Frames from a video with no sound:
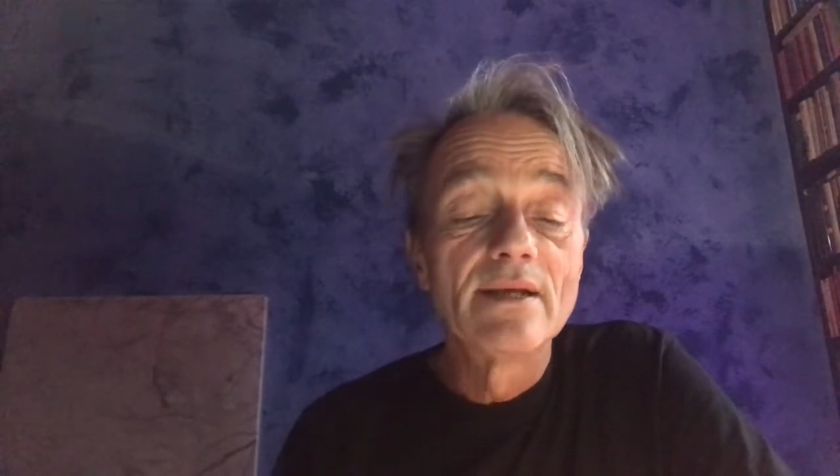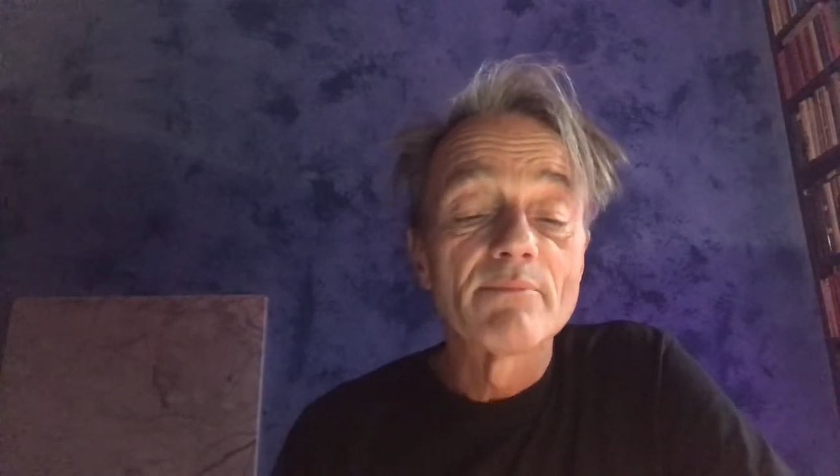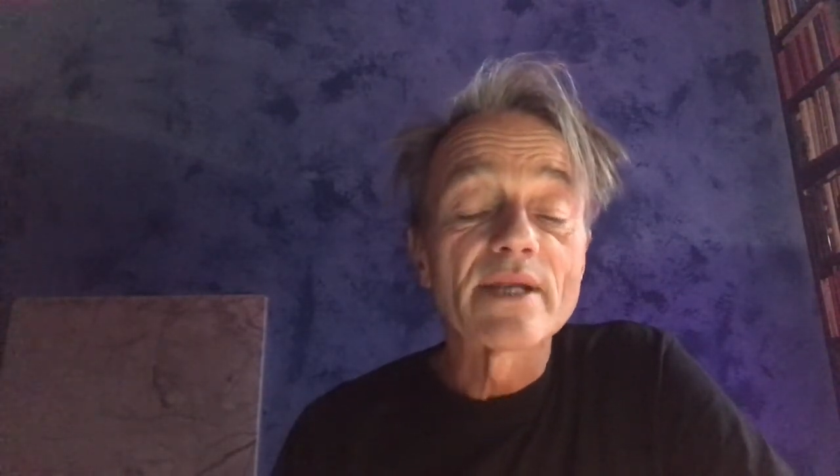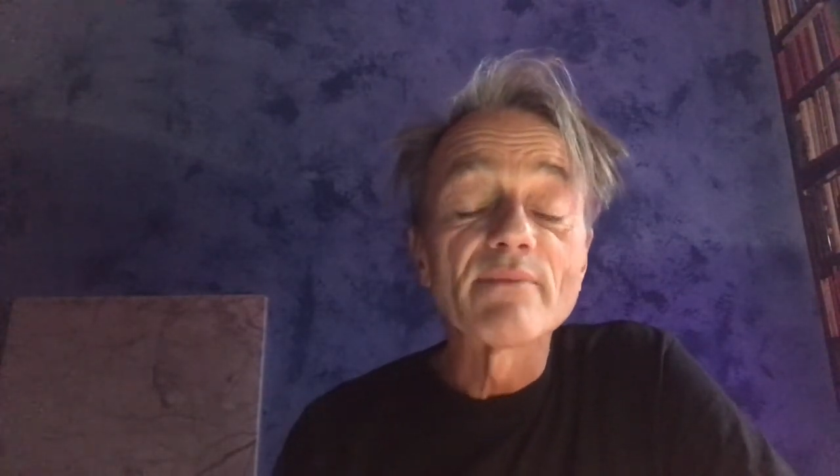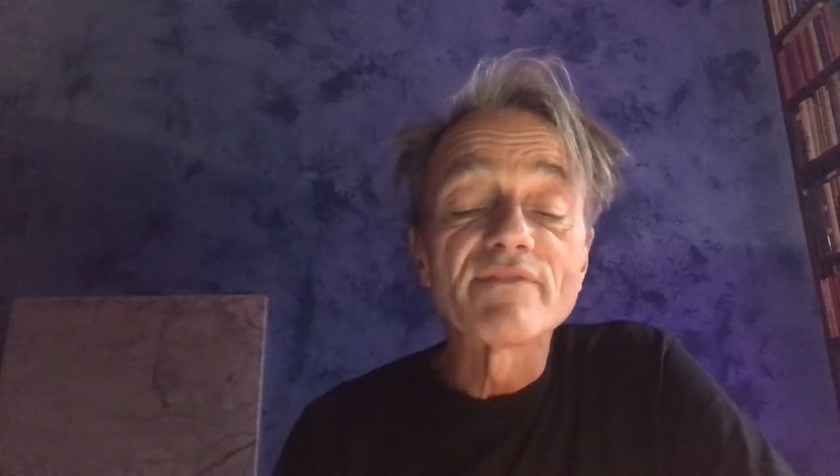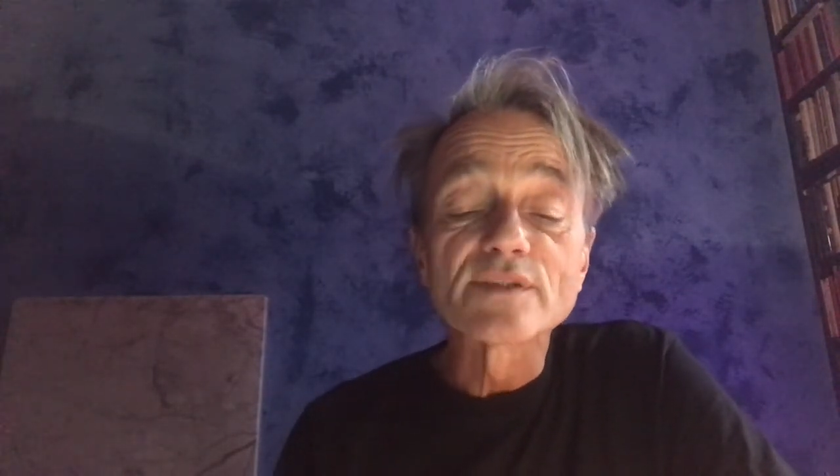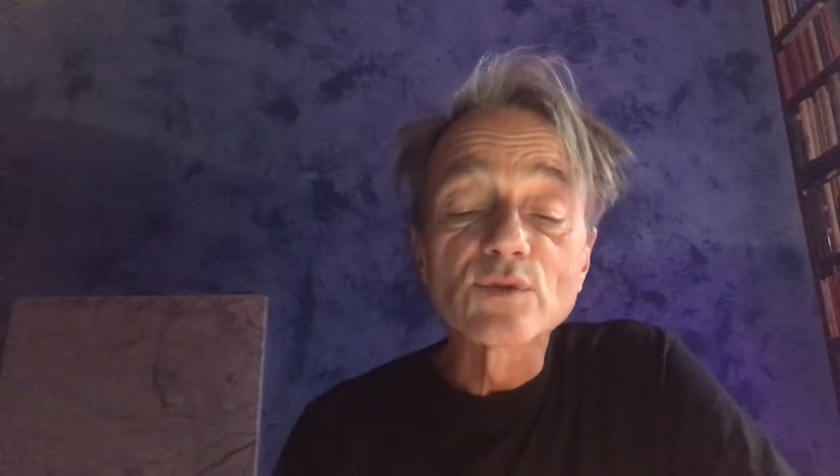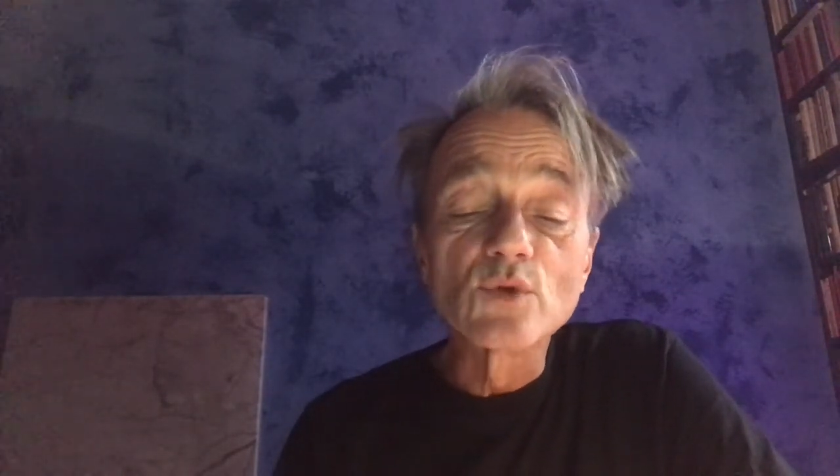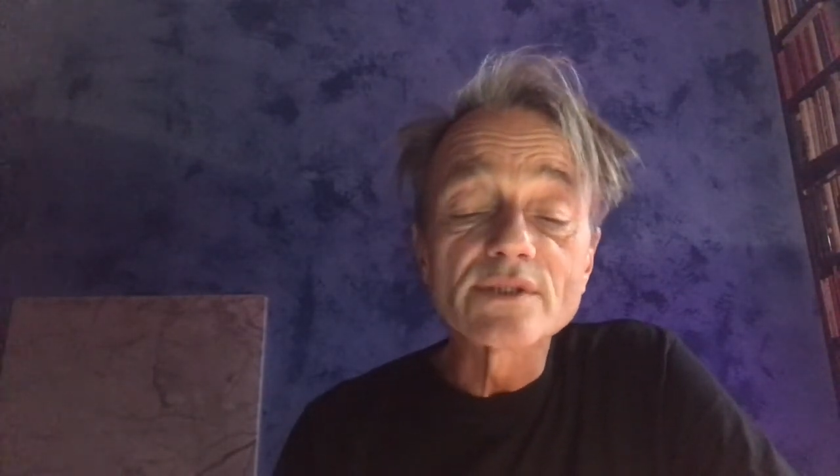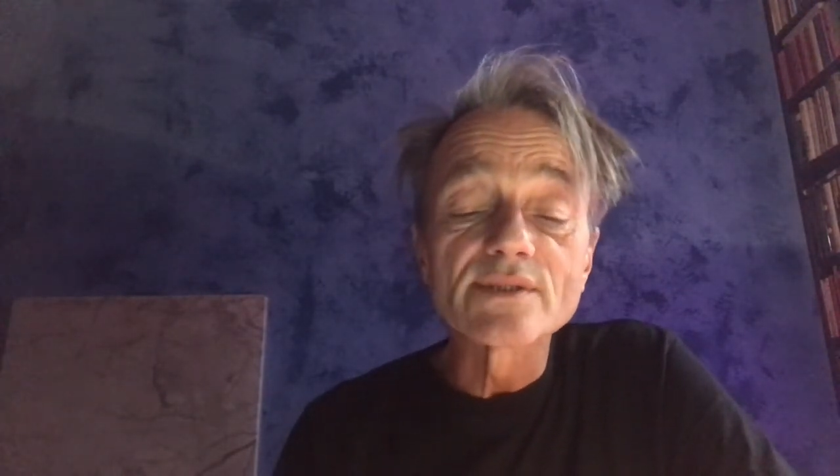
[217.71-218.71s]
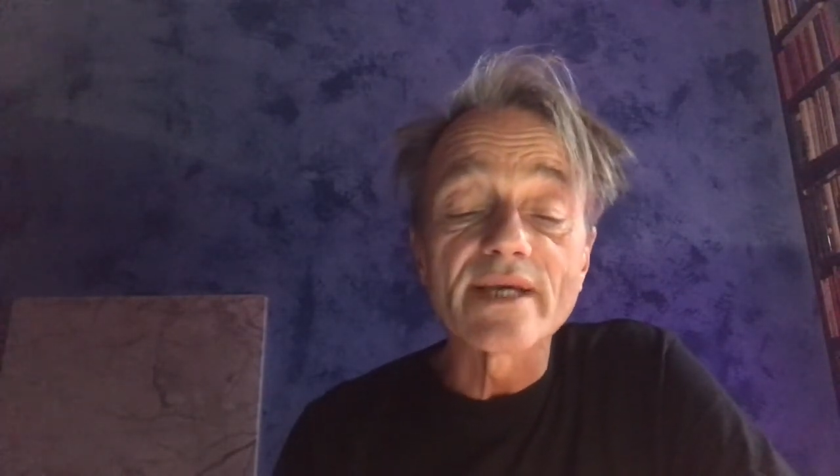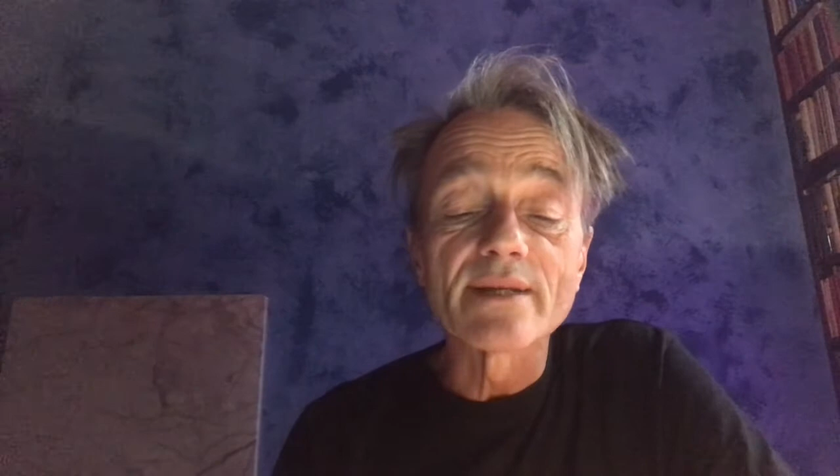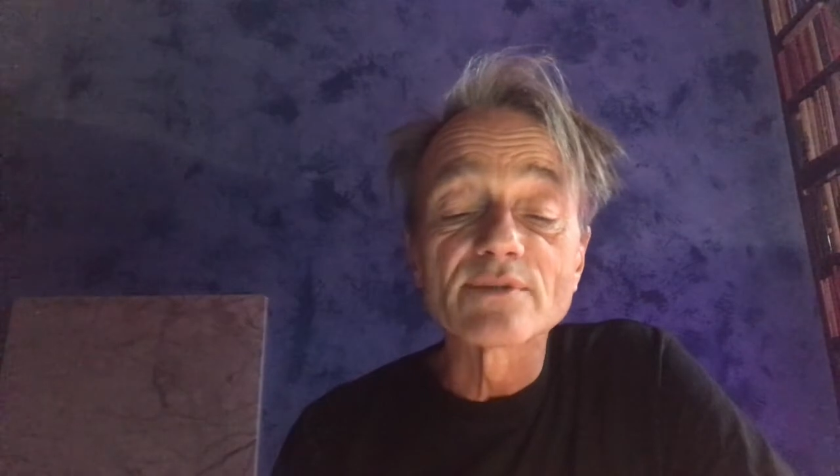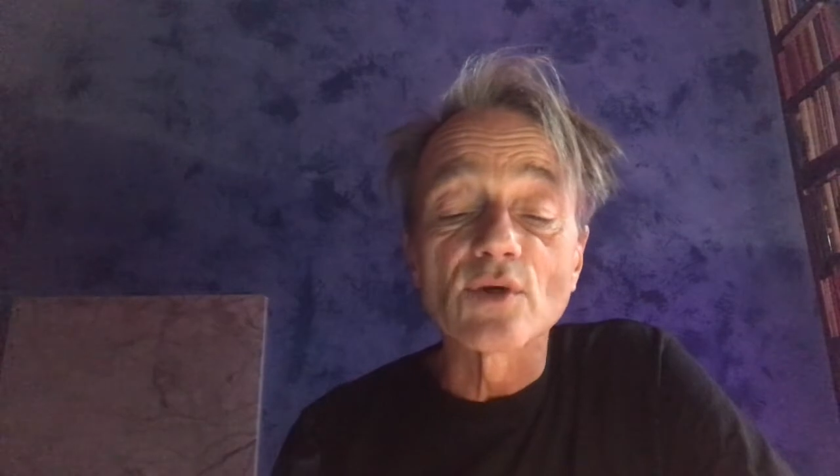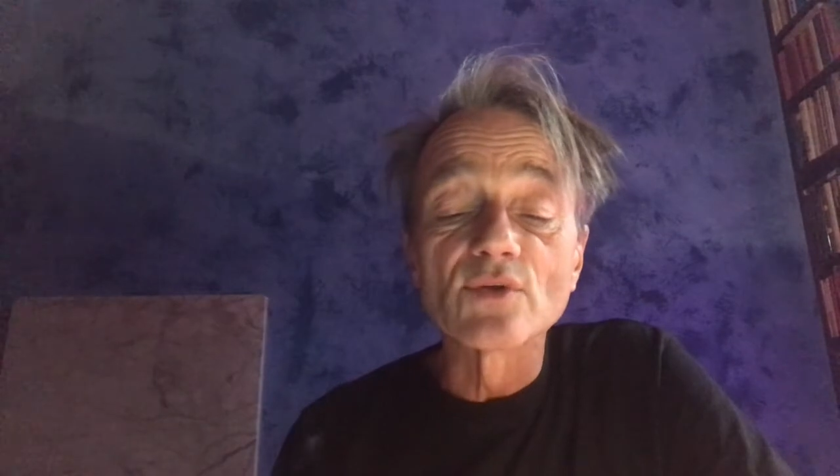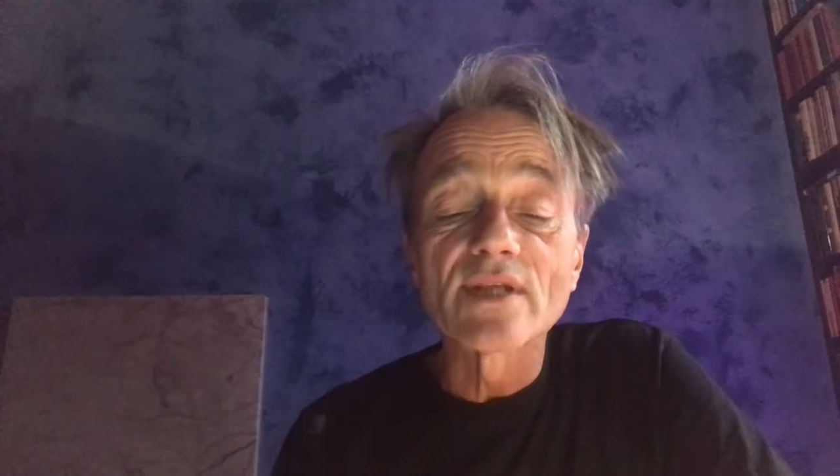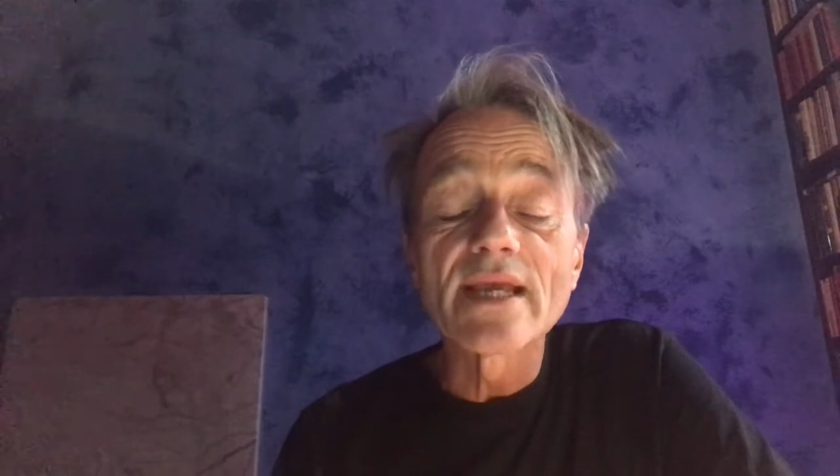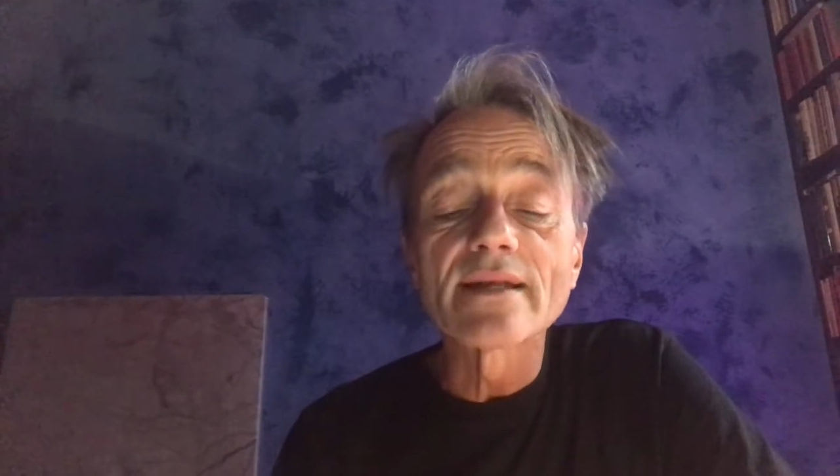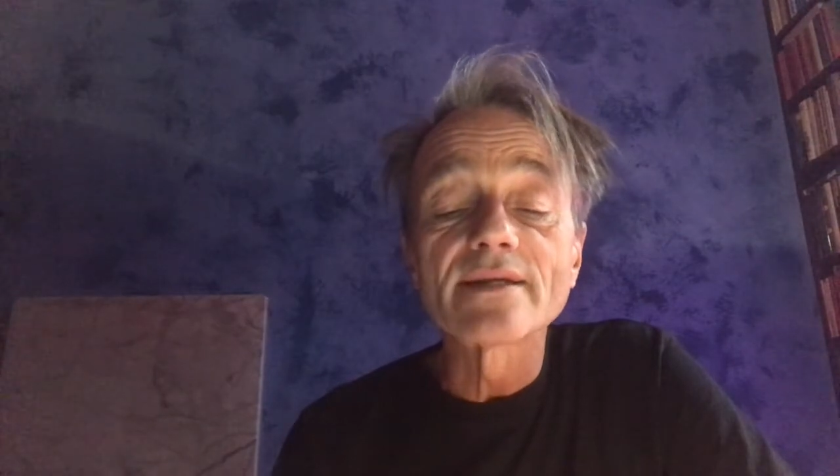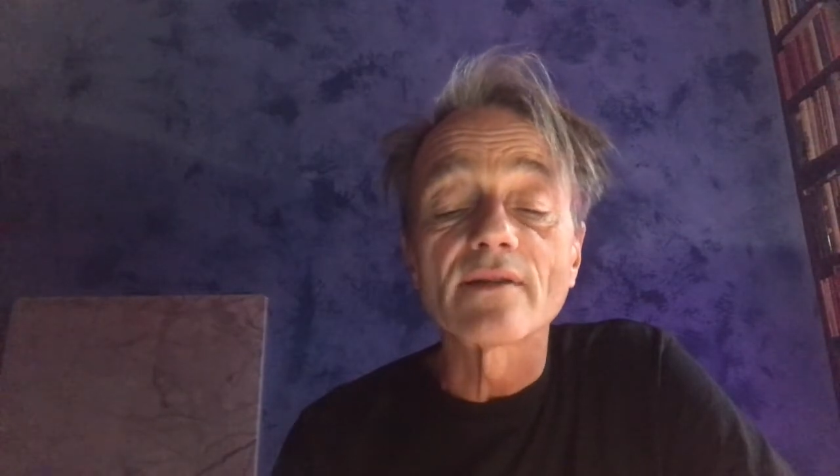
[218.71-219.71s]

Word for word: bei dem Versuch, zu seinem sonntäglichen